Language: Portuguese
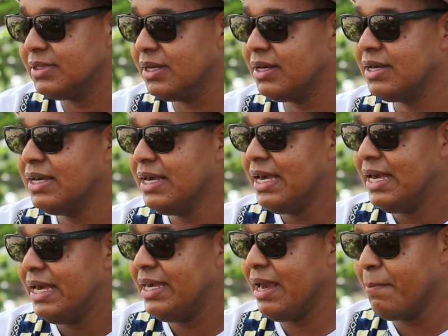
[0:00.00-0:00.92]
né?
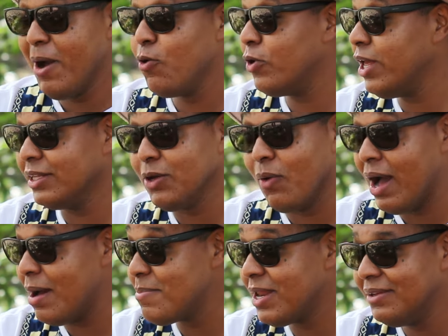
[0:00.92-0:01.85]
E a maioria não
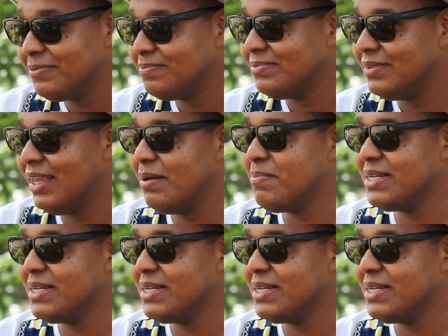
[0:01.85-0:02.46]
abre, né?